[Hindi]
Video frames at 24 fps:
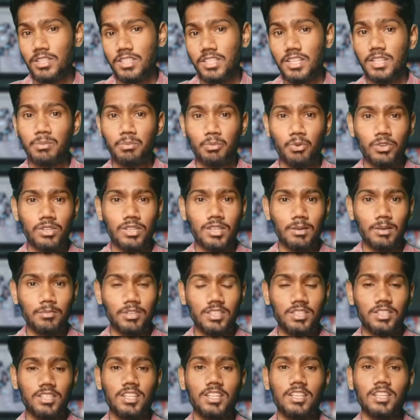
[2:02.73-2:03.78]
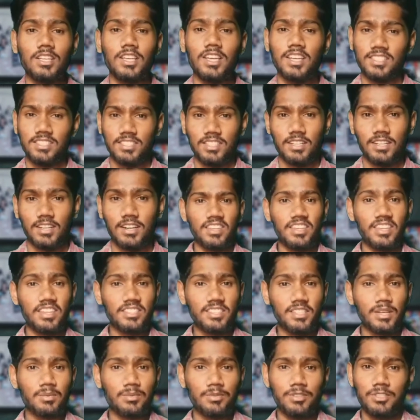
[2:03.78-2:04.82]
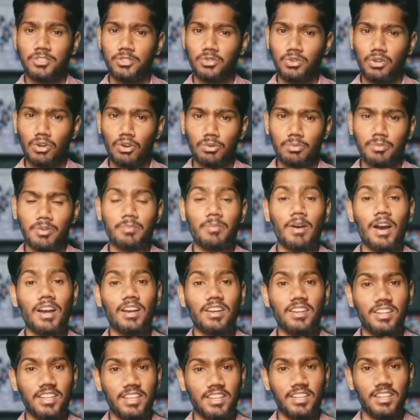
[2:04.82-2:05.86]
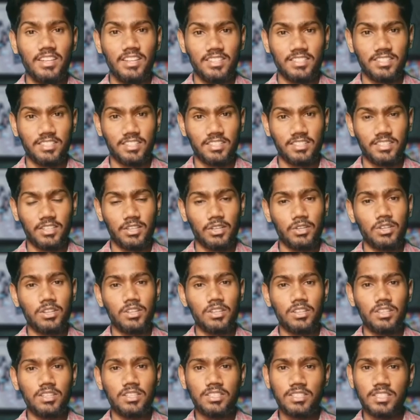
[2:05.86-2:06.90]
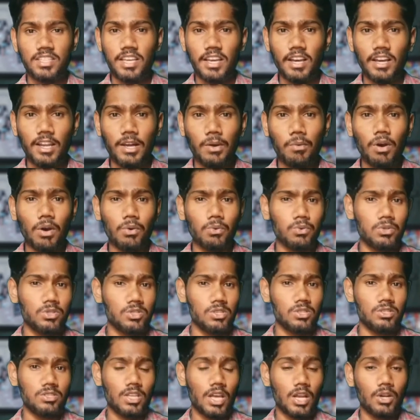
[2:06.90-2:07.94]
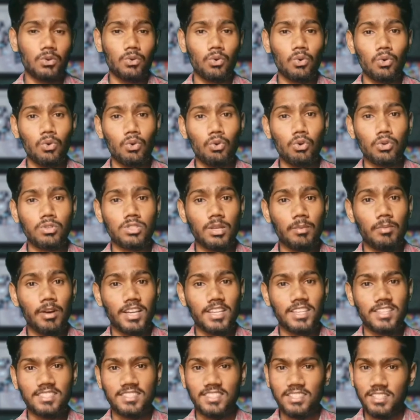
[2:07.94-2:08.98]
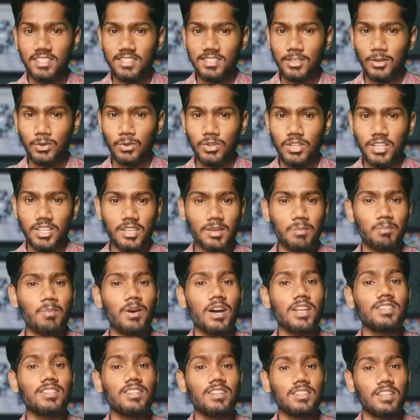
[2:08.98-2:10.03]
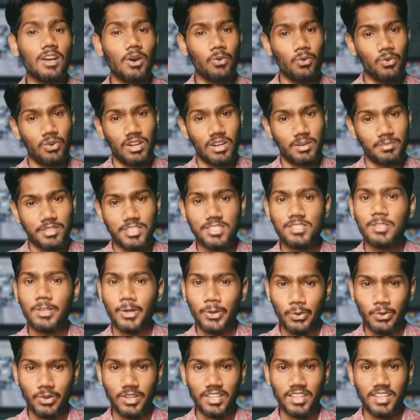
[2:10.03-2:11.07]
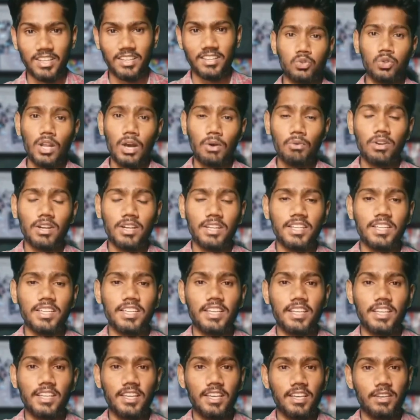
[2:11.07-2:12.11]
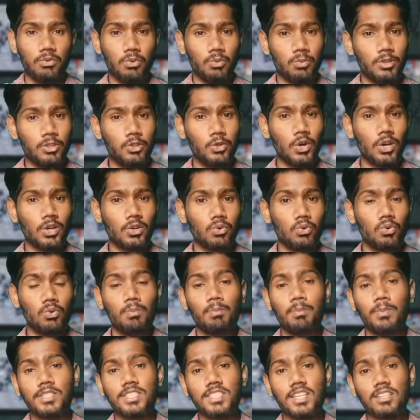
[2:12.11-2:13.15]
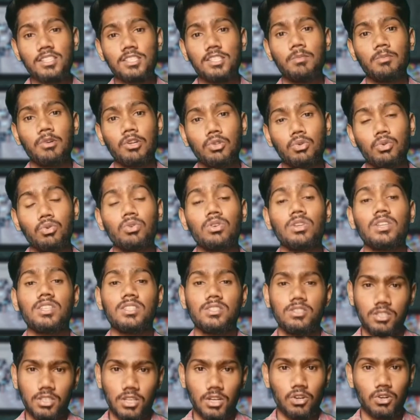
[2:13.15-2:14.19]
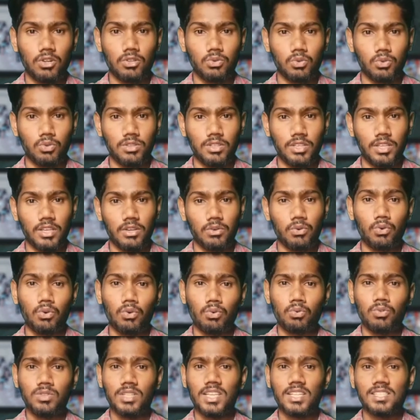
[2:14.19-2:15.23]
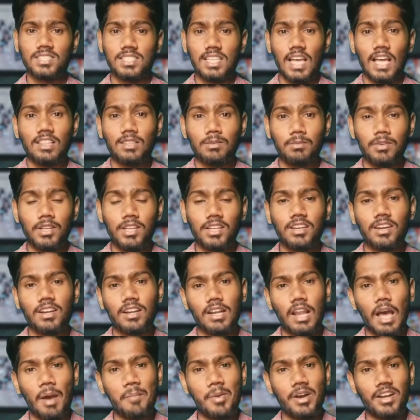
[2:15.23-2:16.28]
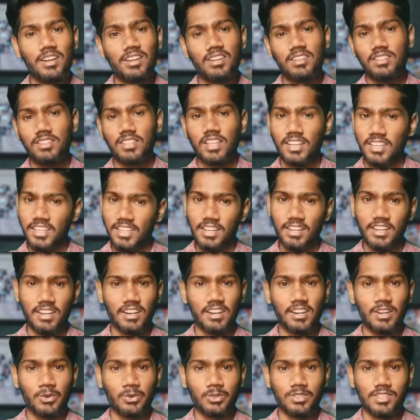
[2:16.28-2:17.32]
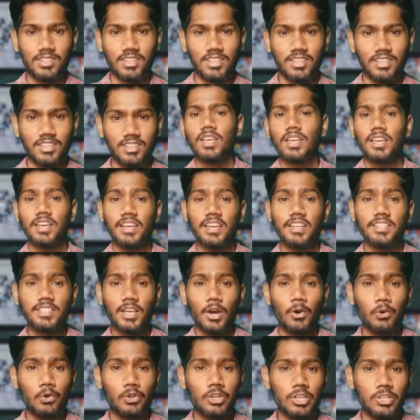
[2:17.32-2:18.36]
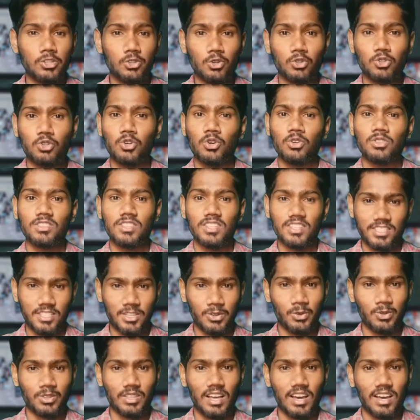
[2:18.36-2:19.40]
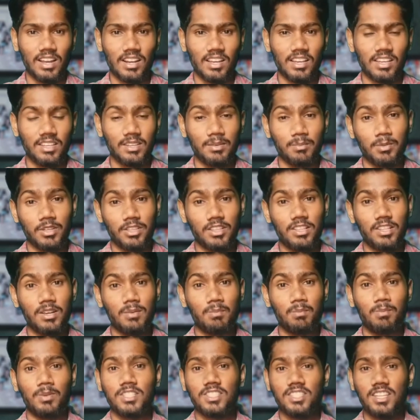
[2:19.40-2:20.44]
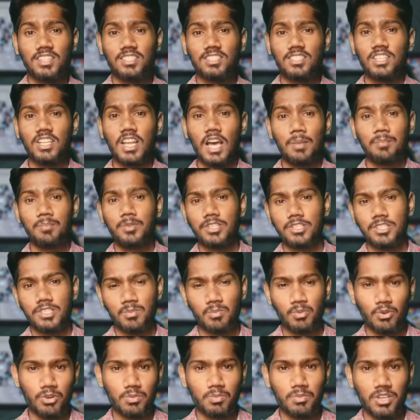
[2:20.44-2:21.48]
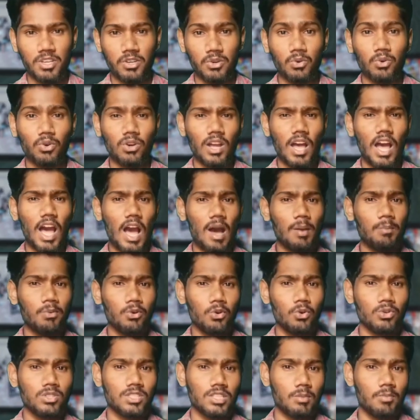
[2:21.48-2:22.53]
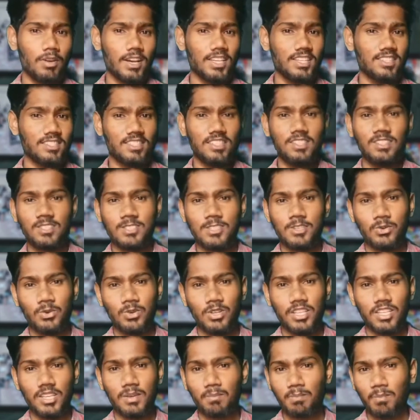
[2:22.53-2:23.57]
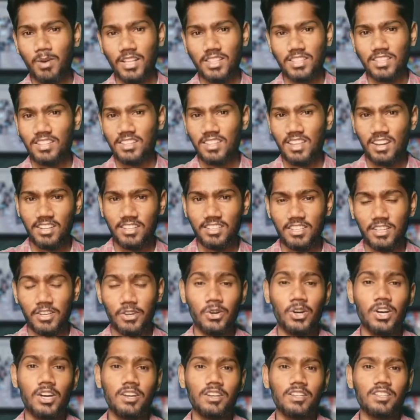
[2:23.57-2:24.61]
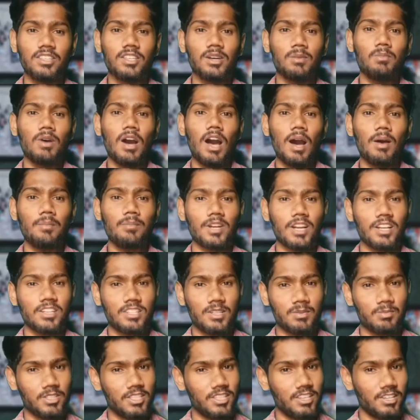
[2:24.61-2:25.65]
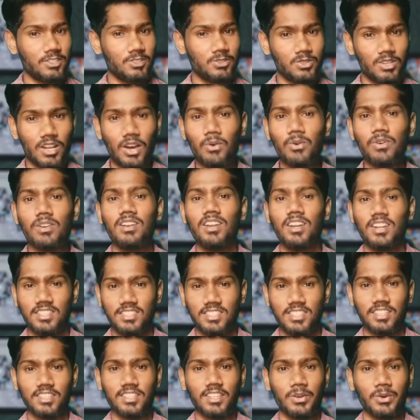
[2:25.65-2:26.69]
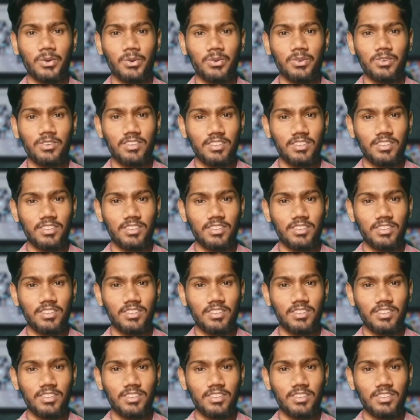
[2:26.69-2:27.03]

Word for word: मंत्री मुख्यमंत्री एक्सेट्रा ये सब इस चुनाव में भाग नहीं ले सकते इसके अलावा उस इंसान को लोकसभा के सदस्य होने की पात्रता होना भी जरूरी है चुनाव लड़ने के लिए उम्मीदवार को पचास समर्थकों की जरूरत होती है और उनके साथ मिलकर नामांकन दाखिल करना होता है ऐसा उन्नीस से होता आ रहा है मतलब 50 जन आपके सपोर्ट में है और आप लोकसभा के सदस्य होने की पात्रता रखते हो तब आप राष्ट्रपति का चुनाव लड़ सकते हो